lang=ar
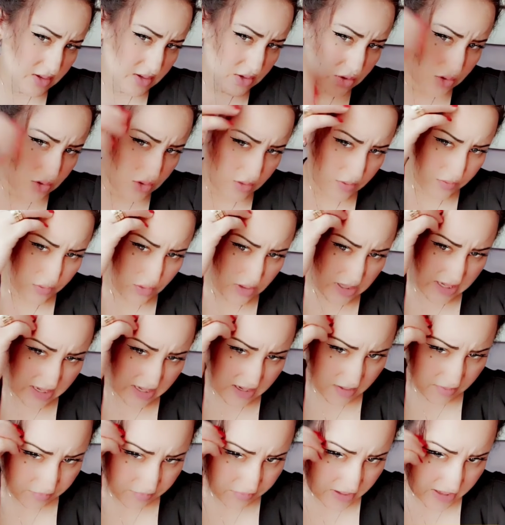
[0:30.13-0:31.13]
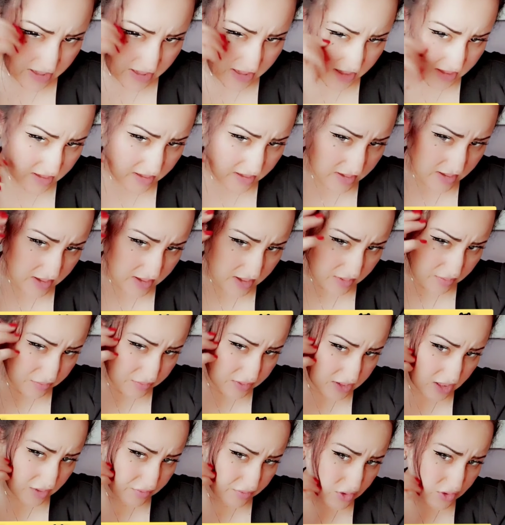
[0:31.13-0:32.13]
شوفوا الخلفه ها
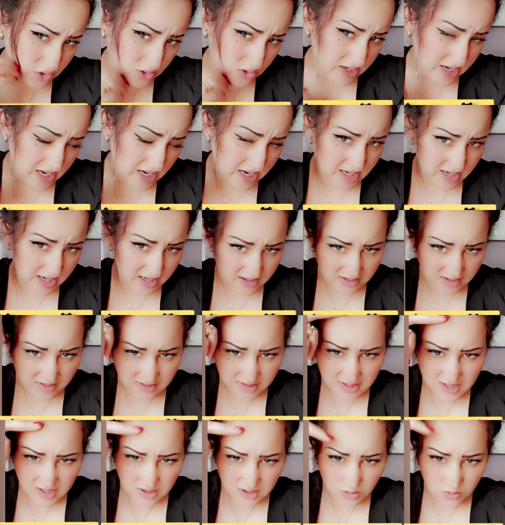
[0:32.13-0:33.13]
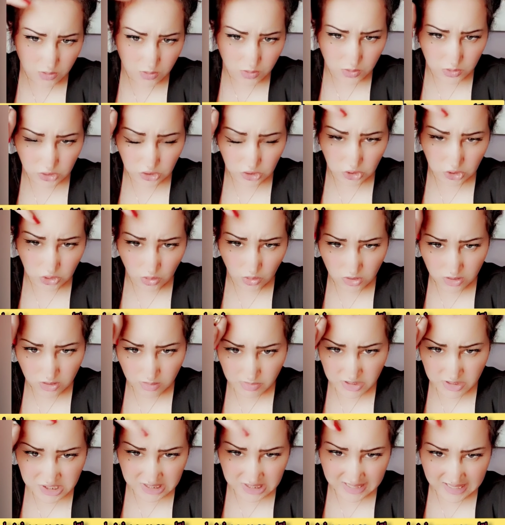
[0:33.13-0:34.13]
ضرب شهرين والطول
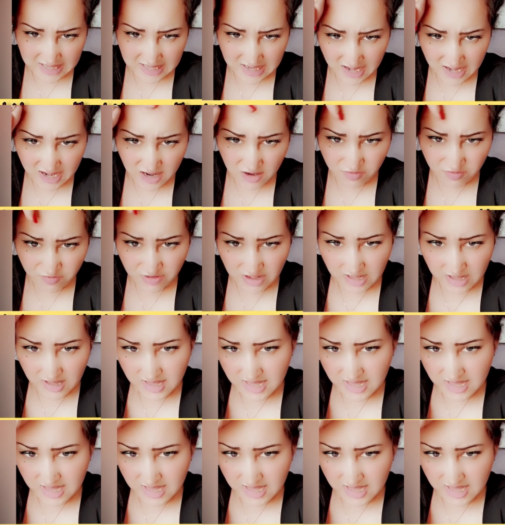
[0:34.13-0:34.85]
ماشي غير الخلفه